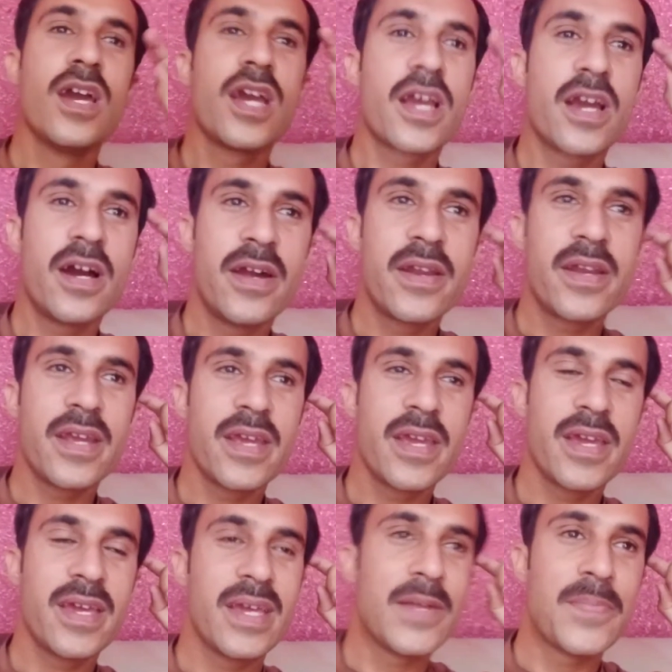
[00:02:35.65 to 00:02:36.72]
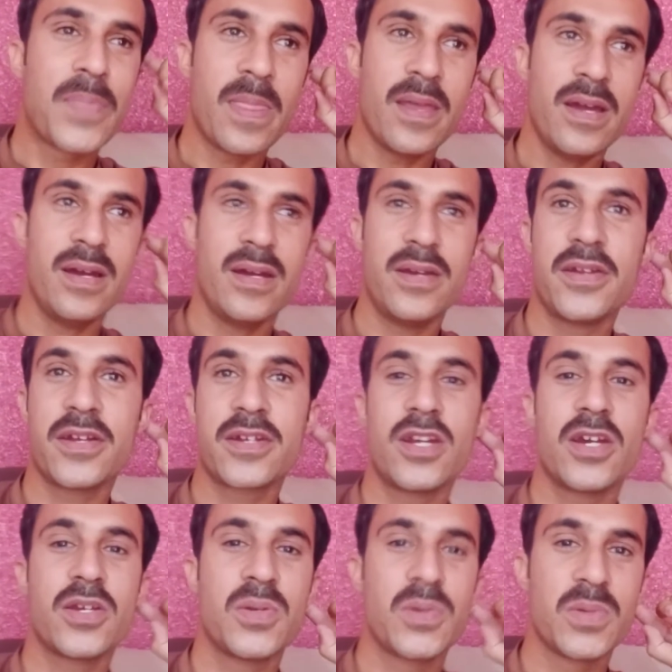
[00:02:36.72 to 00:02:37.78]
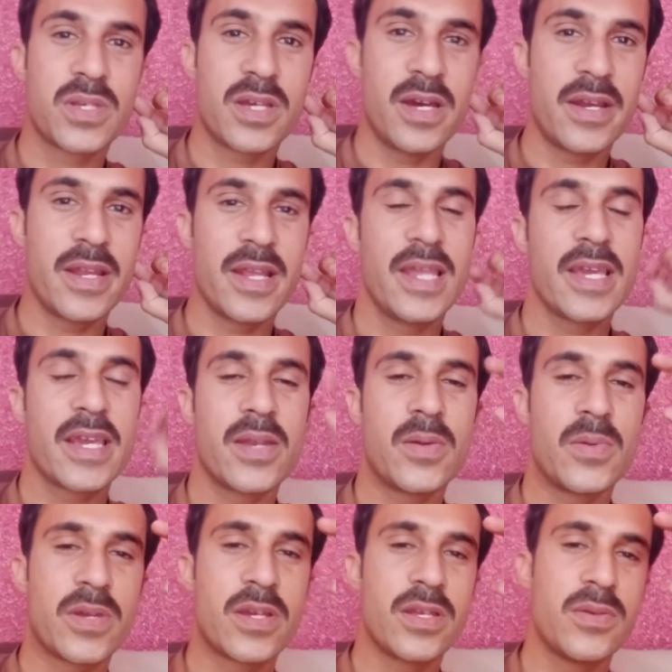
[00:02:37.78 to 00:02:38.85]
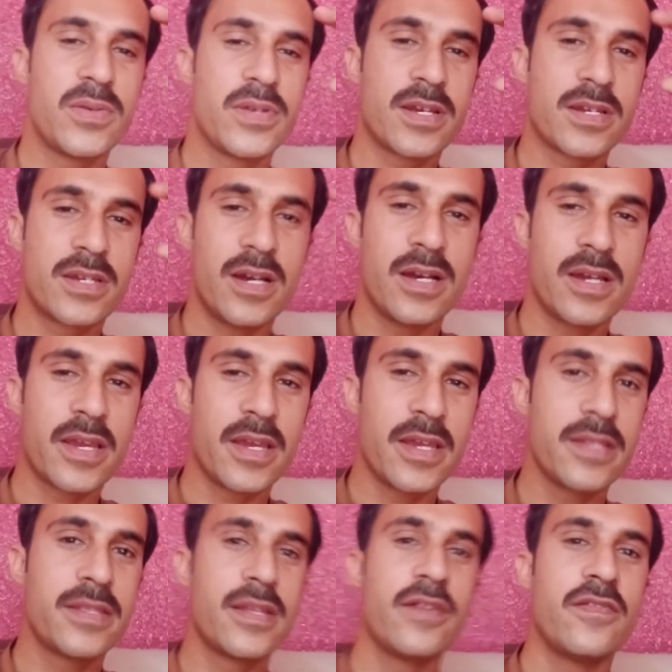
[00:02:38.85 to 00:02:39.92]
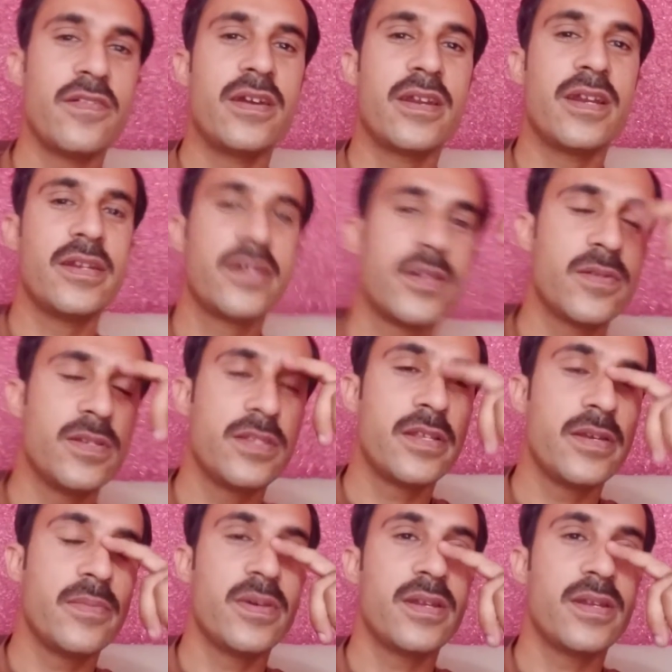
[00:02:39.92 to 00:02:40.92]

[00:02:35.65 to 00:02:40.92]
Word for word: कर रहे हैं टिकटॉक यूज़ कर रहे हैं लेकिन उनके जो टिकटॉक है इतना वायरल नहीं हो जितने